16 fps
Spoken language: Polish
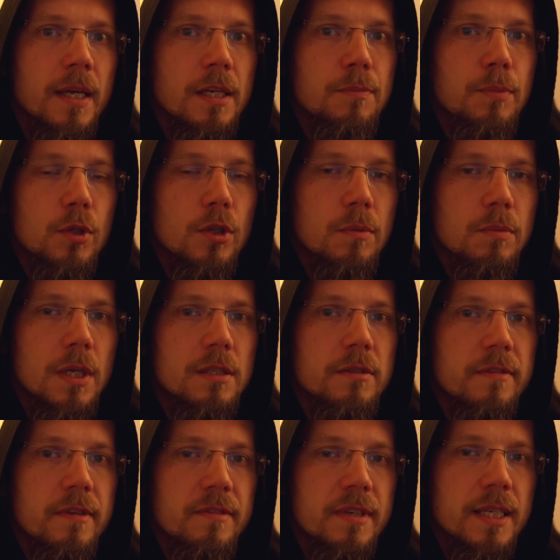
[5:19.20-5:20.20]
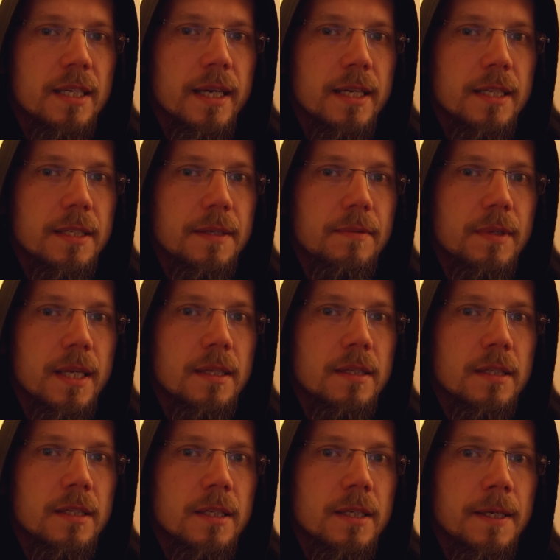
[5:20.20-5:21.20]
I podobnie jest w Ewangelii,
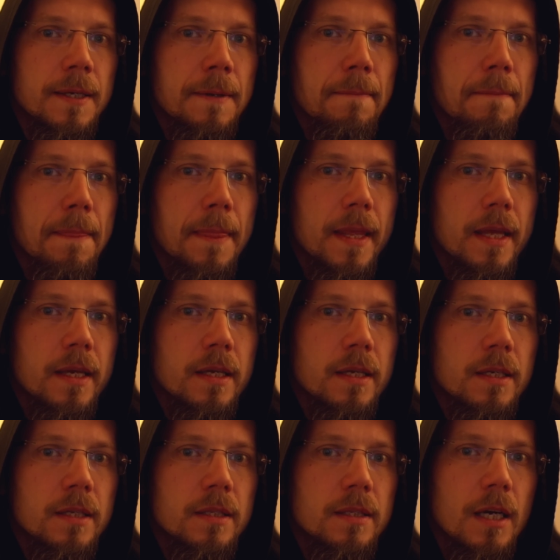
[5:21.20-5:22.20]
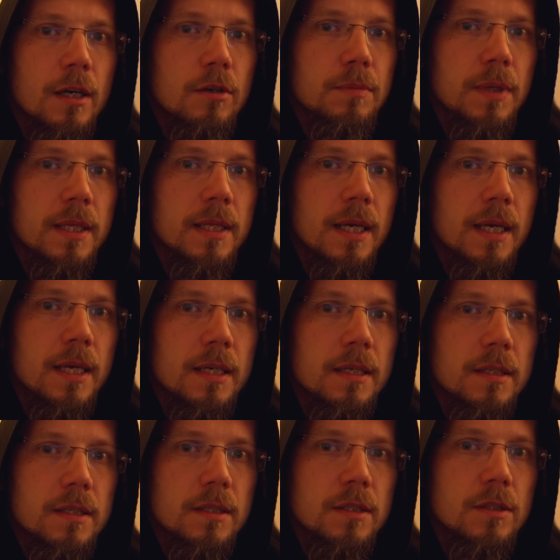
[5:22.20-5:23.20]
kiedy y, ta
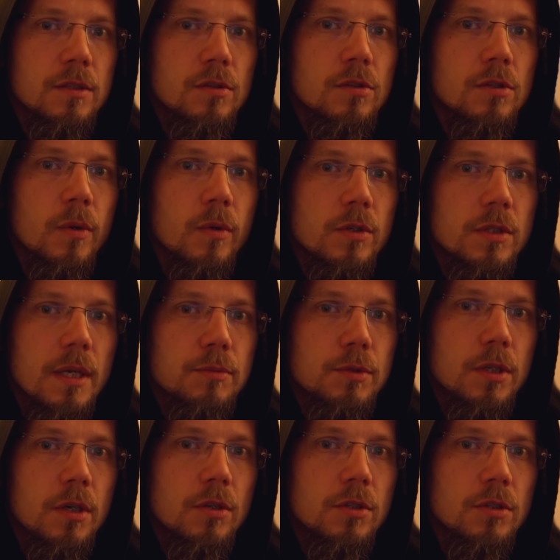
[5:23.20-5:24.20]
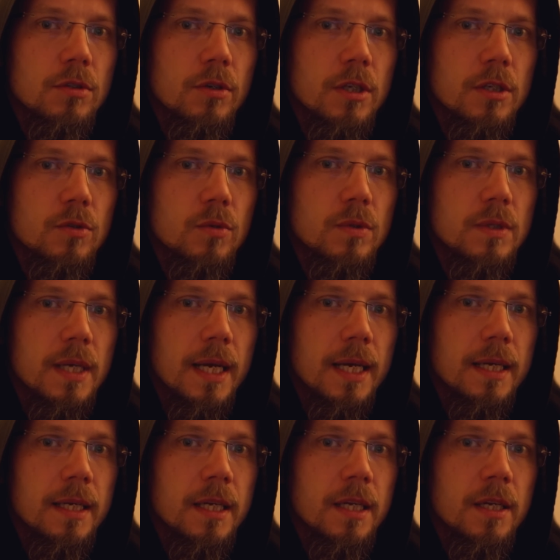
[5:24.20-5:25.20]
kobieta y, cudzołożna przychodzi do
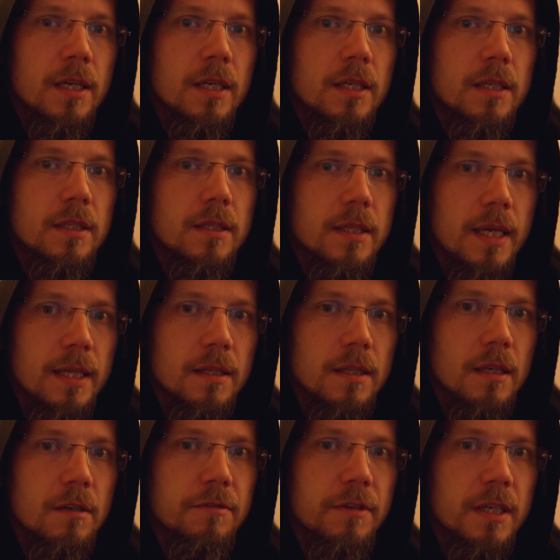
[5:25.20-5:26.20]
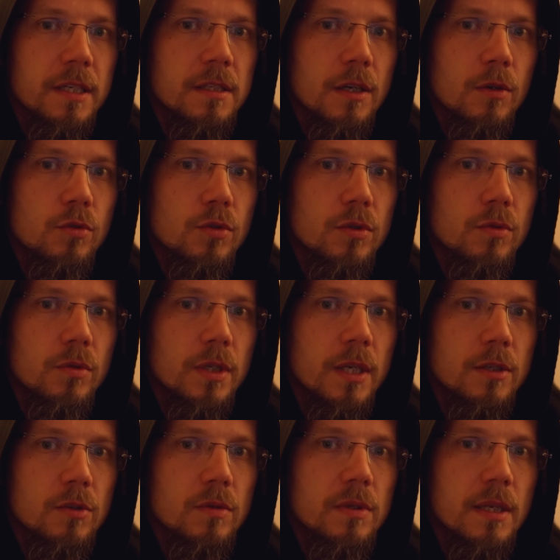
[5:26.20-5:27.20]
Jezusa, ten, ten faryzeusz, który
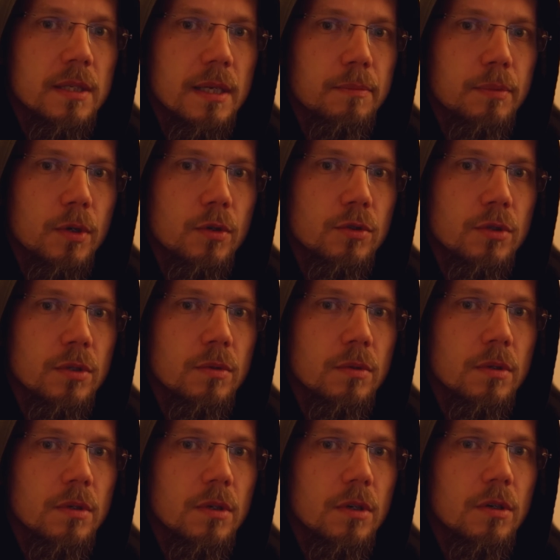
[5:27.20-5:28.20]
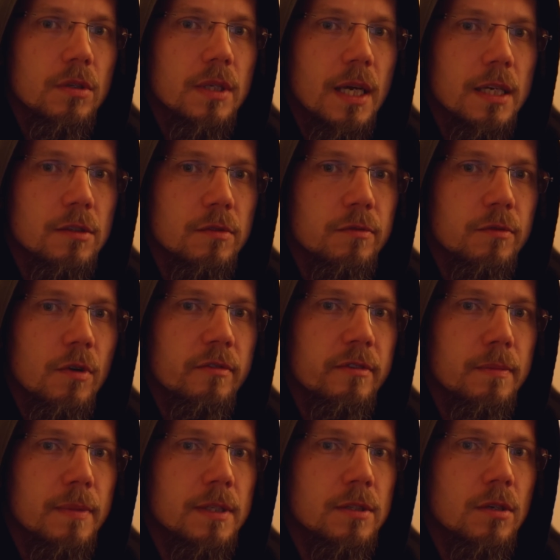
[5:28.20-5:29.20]
Jezusa zaprosił, od razu w
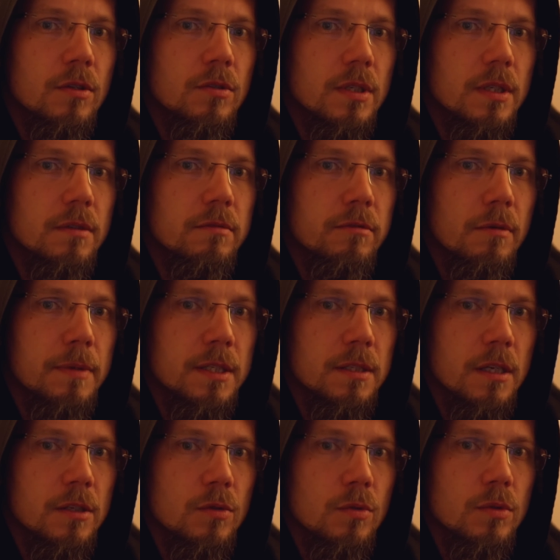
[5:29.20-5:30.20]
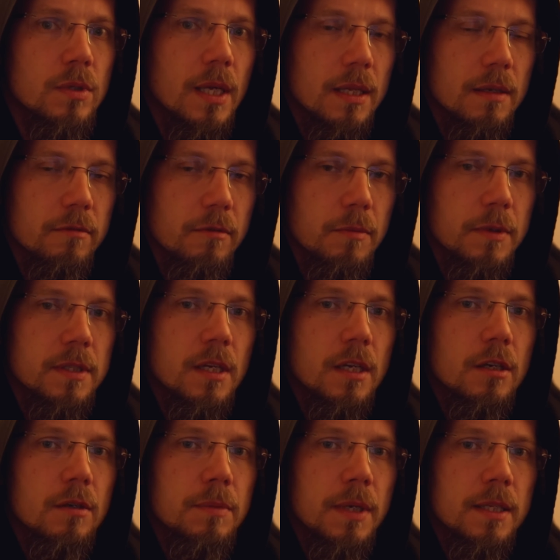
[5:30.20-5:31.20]
głowie ma sądy wobec Jezusa, tam wobec
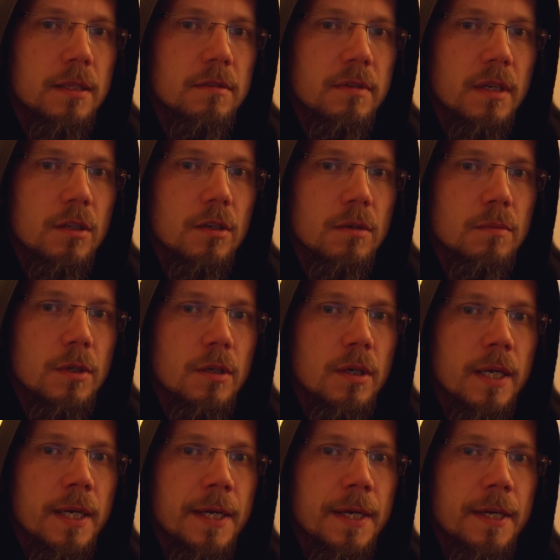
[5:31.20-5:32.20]
tej kobiety, wiadomo,